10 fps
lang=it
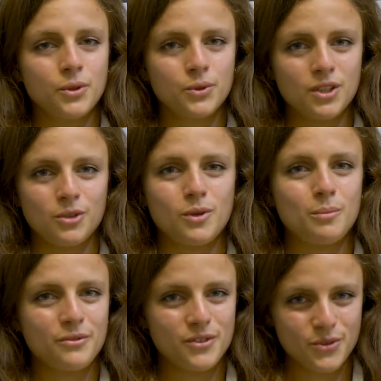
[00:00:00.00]
incontrato una
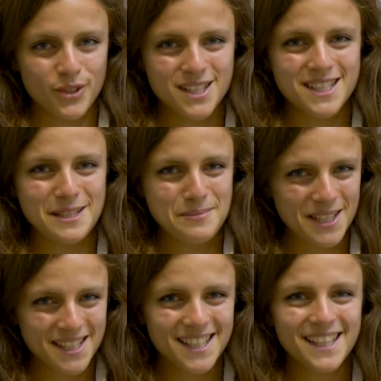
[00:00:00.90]
professoressa alle
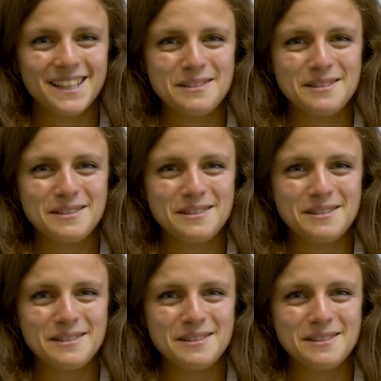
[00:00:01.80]
medie